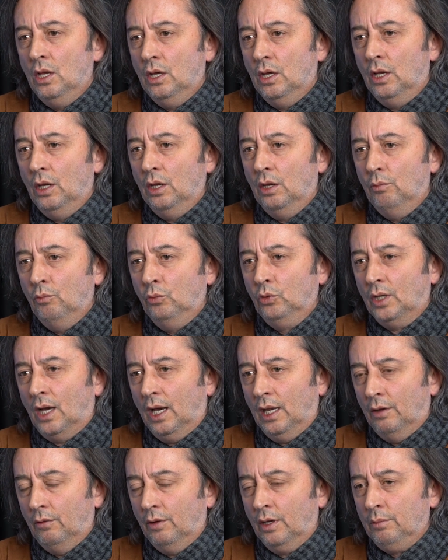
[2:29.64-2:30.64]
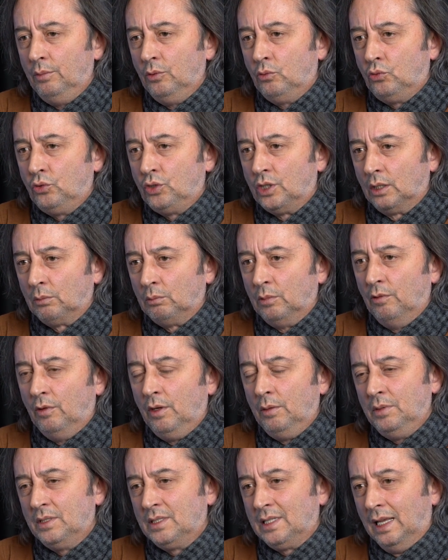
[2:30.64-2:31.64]
e, müdahale var, bir kuşatma
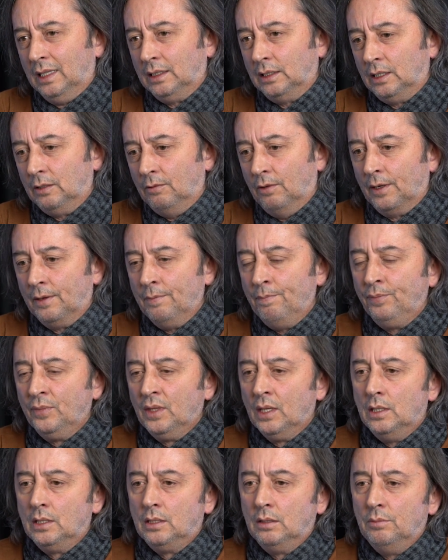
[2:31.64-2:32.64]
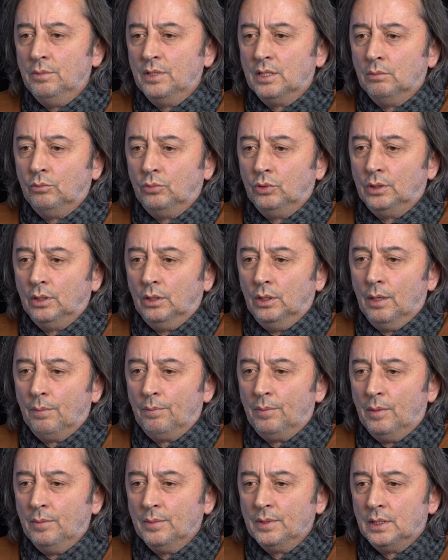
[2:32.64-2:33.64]
var, bir saldırı var. Şimdi bizim burada
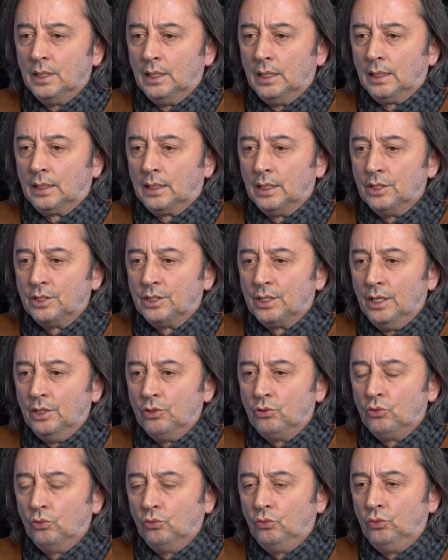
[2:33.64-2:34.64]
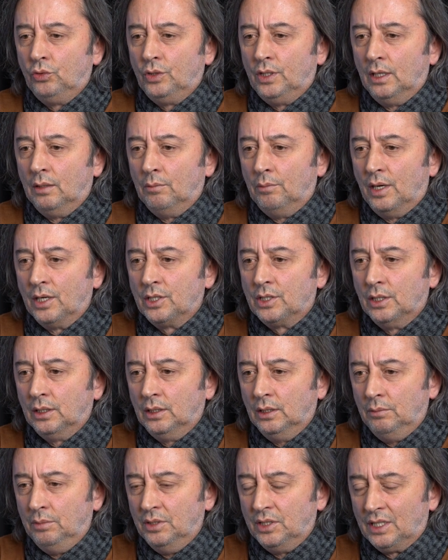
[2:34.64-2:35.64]
yapmamız gereken şey şu. Türkiye'nin
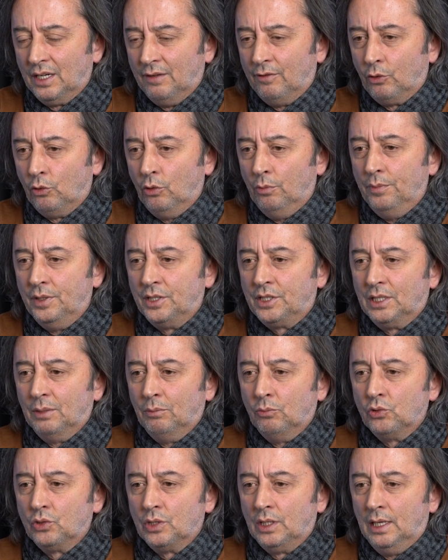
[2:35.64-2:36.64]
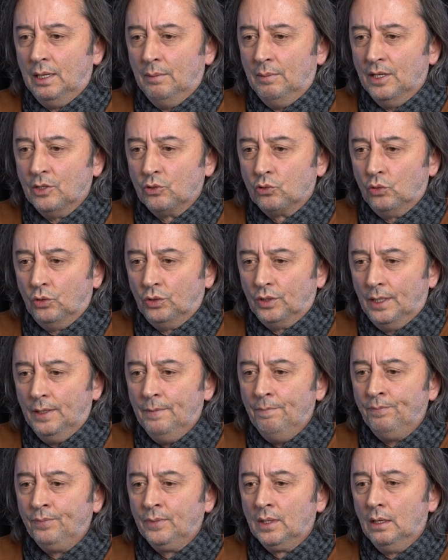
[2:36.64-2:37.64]
başladığı bir şey var. 15 Temmuz'dan hemen
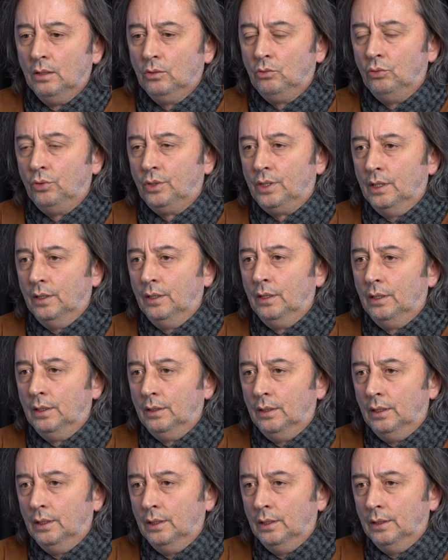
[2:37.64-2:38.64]
sonra Türkiye e,